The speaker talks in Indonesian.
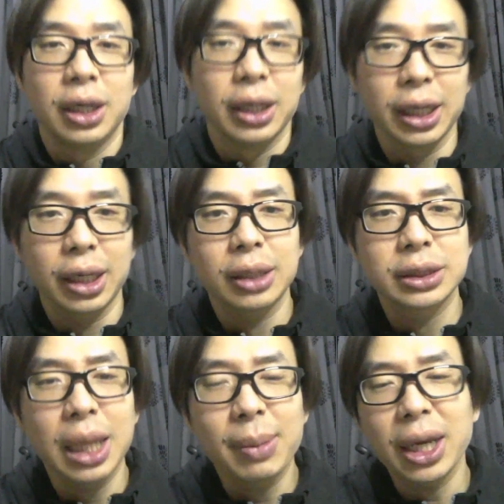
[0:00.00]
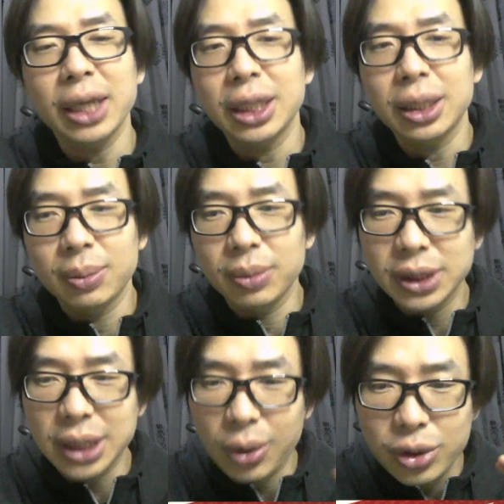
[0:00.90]
Ya selama kita
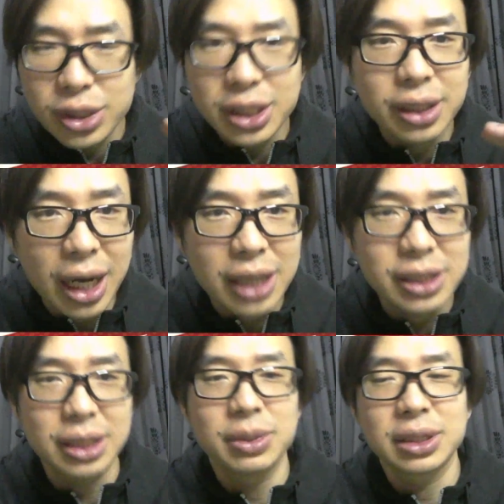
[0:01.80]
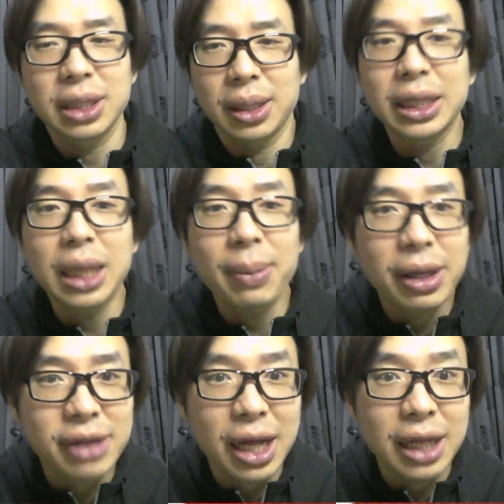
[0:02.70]
bisa konsentrasi, bisa ada
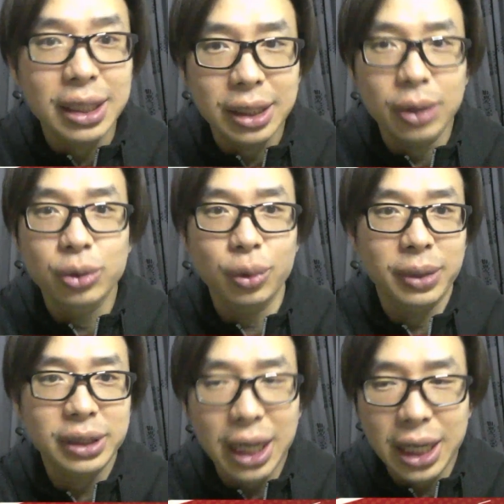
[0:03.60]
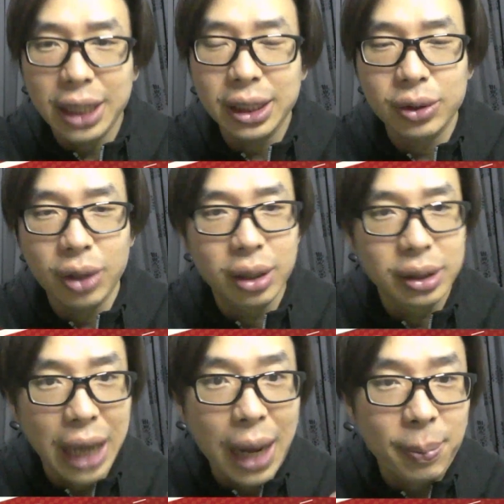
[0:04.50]
mentalnya ya untuk bertahan atau
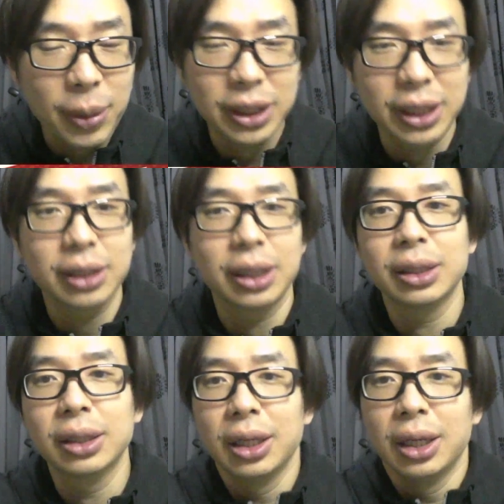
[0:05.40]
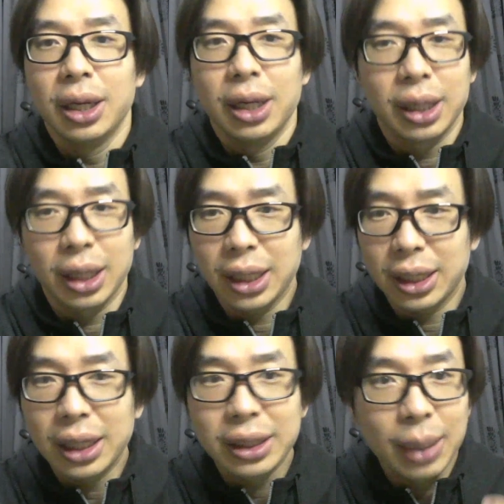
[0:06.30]
rapat ya dan ya
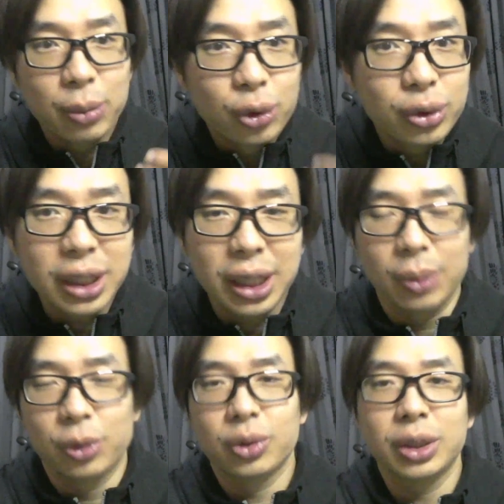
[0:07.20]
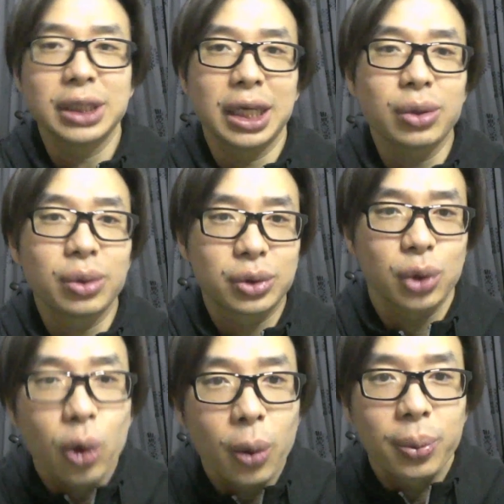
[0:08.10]
dan nggak blunder menurut gue sih itu
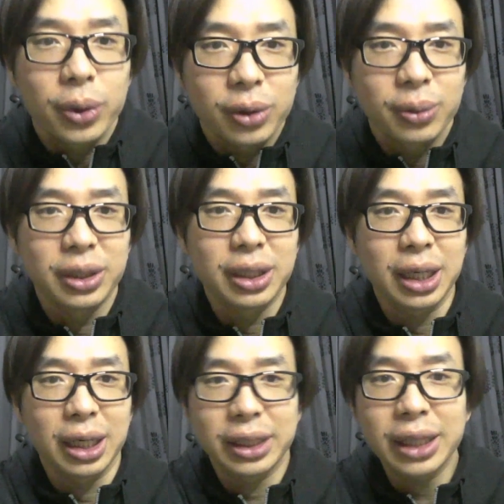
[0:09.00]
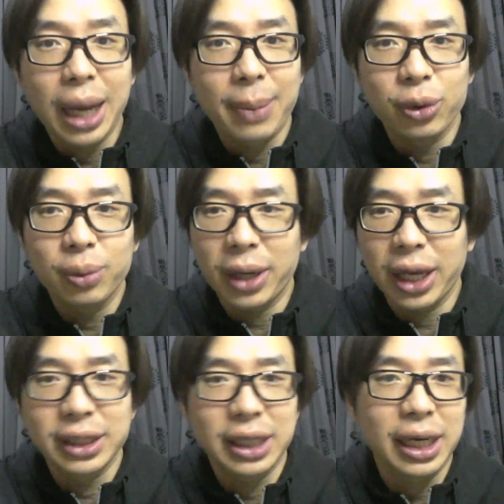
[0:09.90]
cukup gitu benar nggak kita nggak perlu
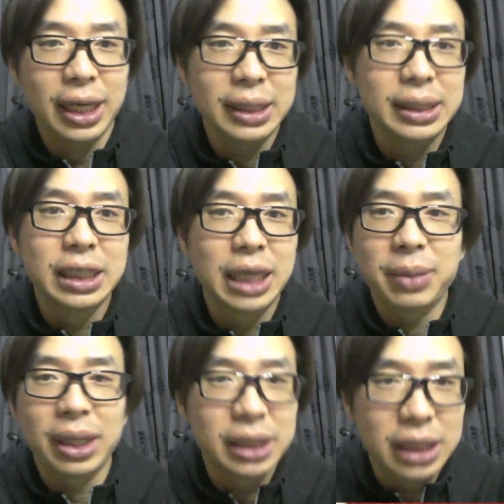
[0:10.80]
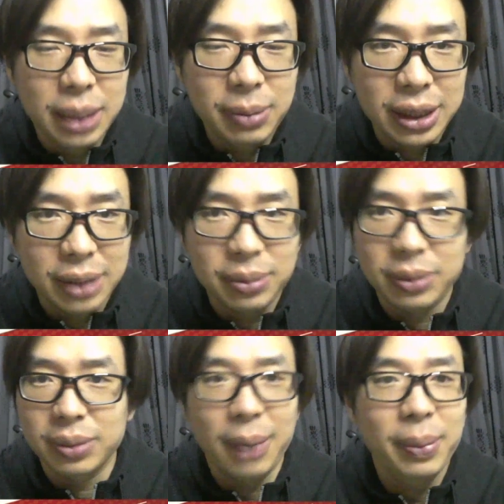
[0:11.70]
pakai acara kill the game kill the gamean ya
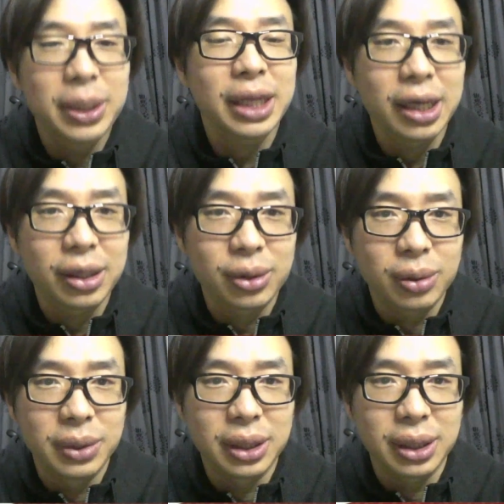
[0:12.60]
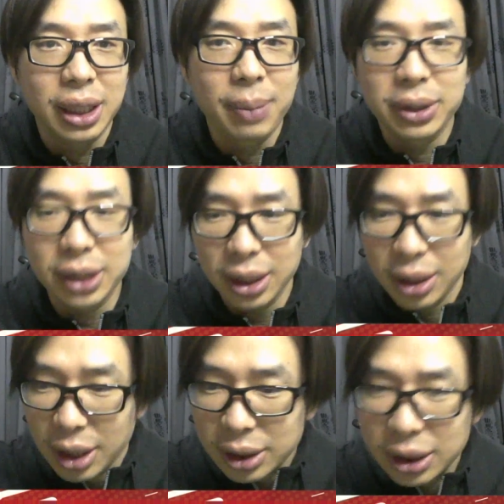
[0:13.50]
nggak penting gitu loh benar nggak yang penting
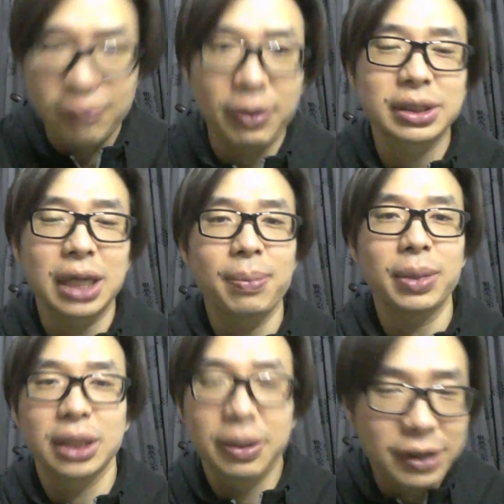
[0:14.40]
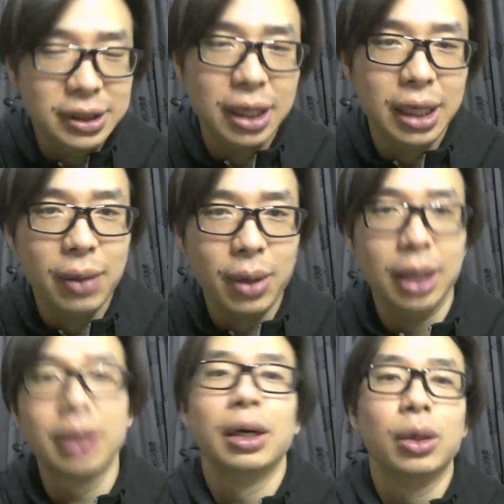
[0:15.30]
defense rapat defense yang ngelawak
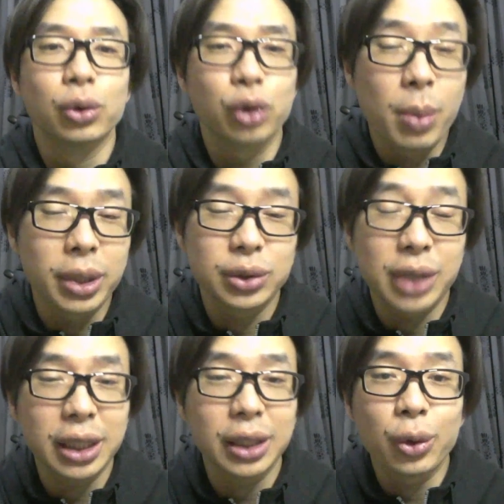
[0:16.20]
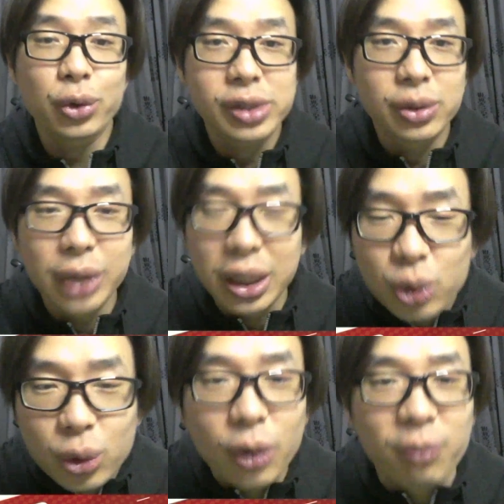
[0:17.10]
untuk Manchester United itu udah
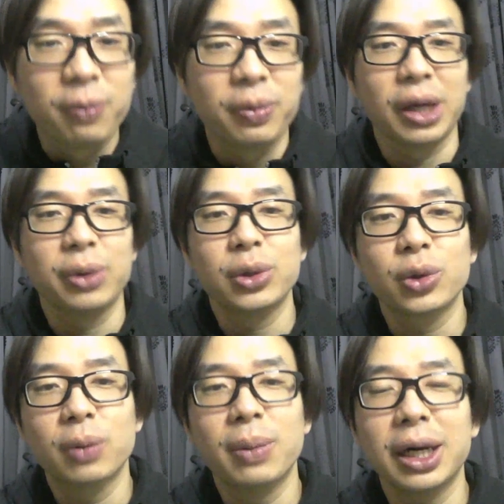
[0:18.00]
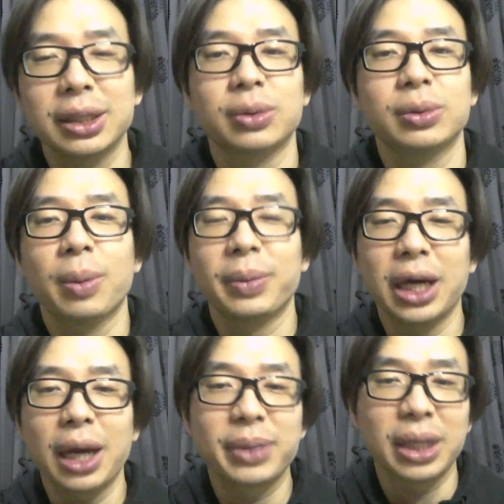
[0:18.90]
cukup ya udah cukup banget untuk
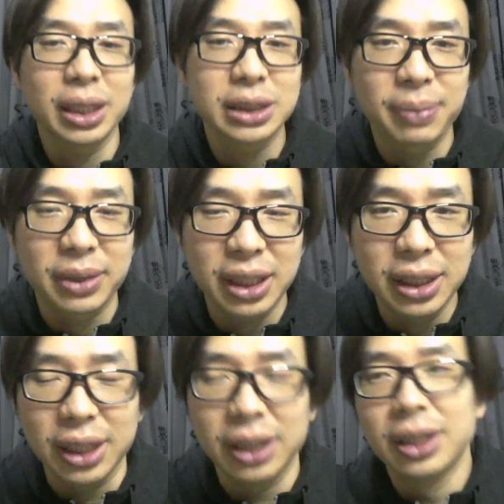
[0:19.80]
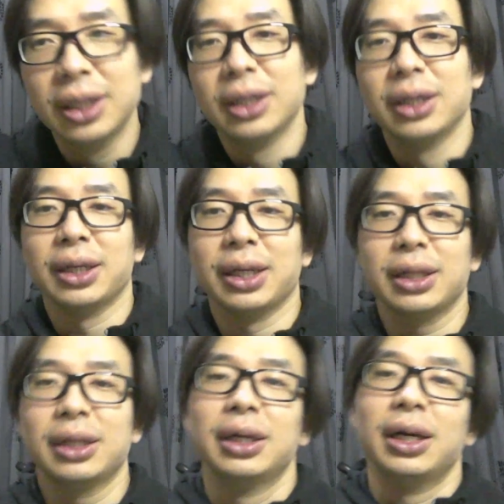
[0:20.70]
memenangkan pertandingan seperti ini
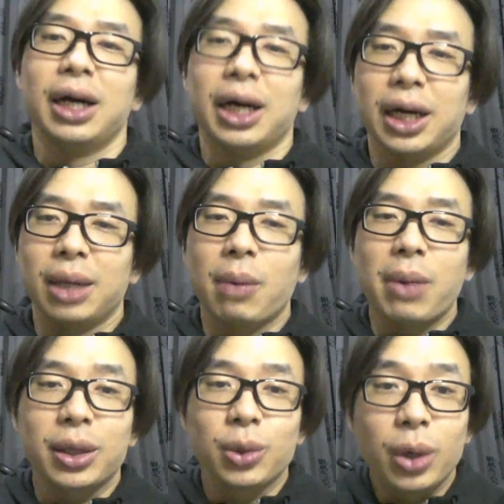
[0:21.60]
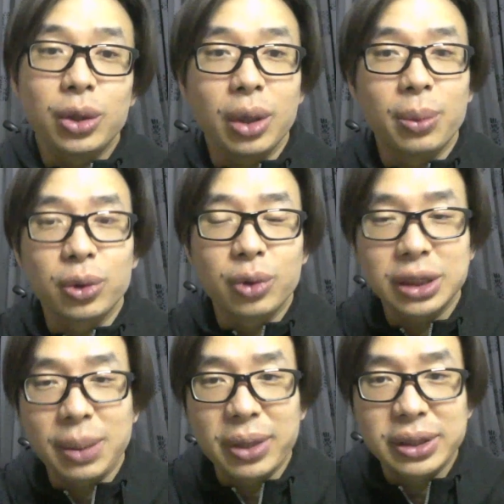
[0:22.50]
ya uh, babak kedua juga menurut gue
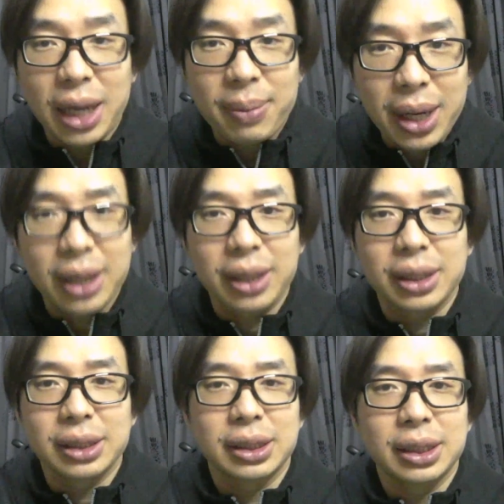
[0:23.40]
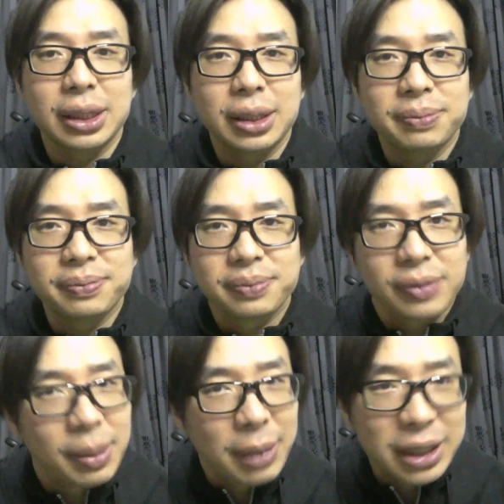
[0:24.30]
hampir sama um,
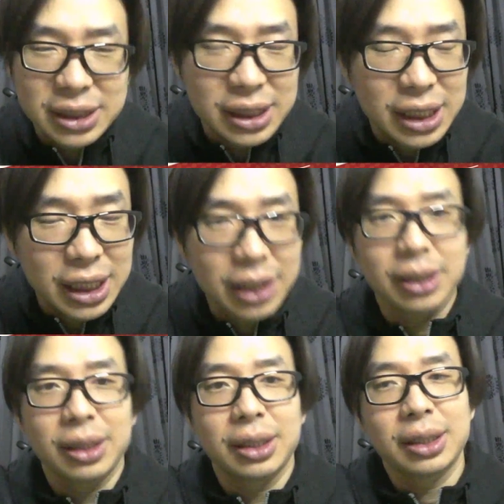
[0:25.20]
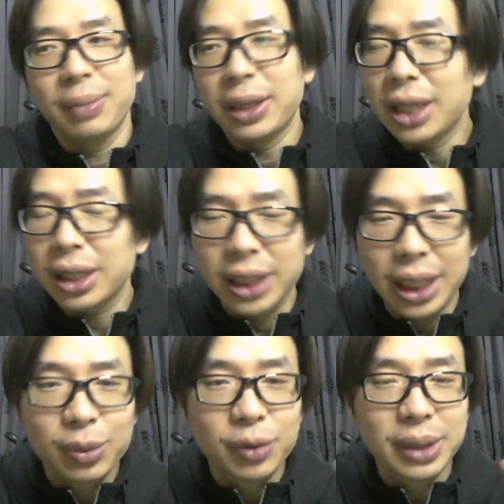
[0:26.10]
Manchester City uh, banyak
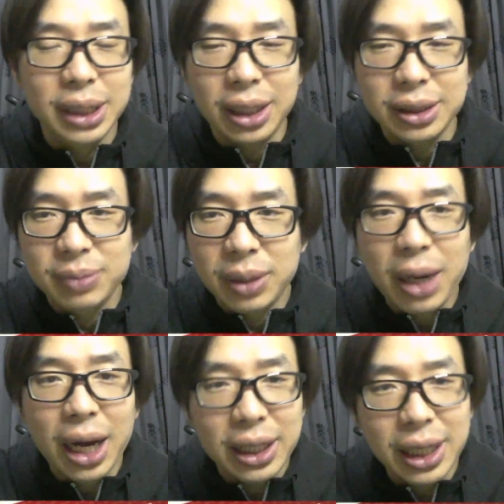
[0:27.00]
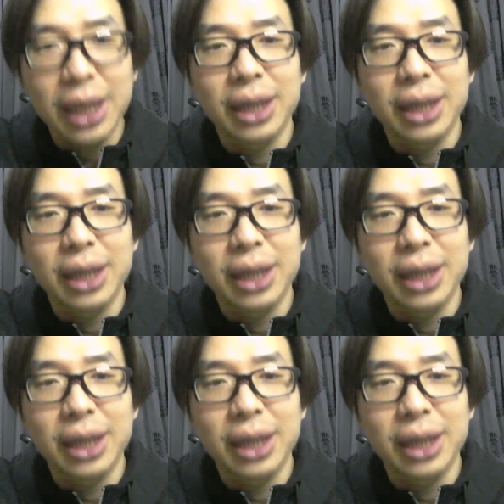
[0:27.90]
attacking movement yang berbahaya